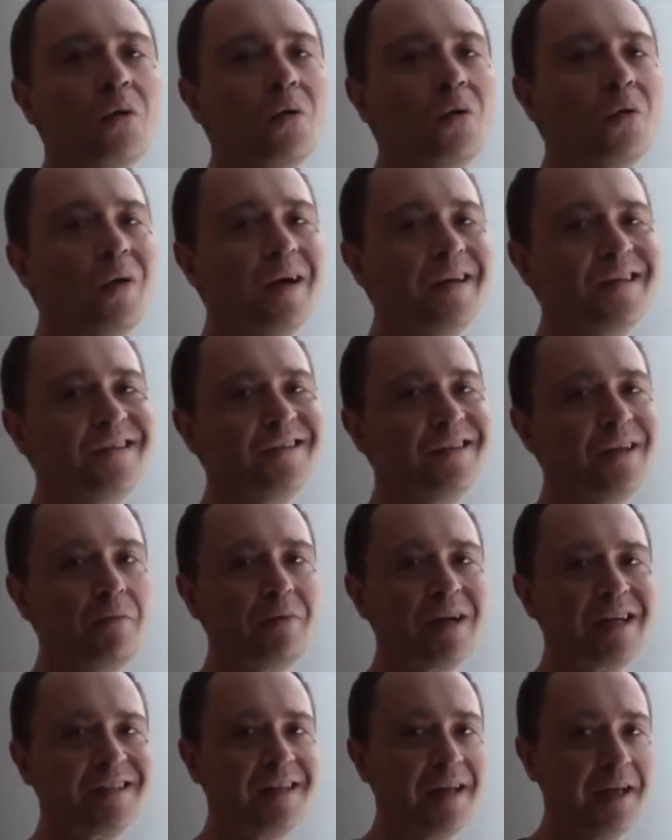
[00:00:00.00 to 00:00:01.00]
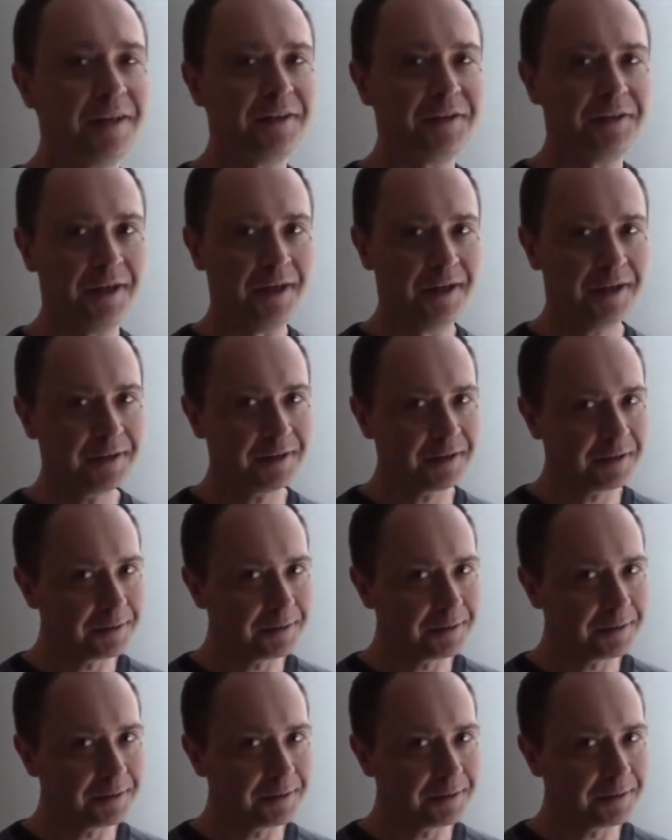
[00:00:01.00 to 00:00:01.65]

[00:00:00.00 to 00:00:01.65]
questa è una setta.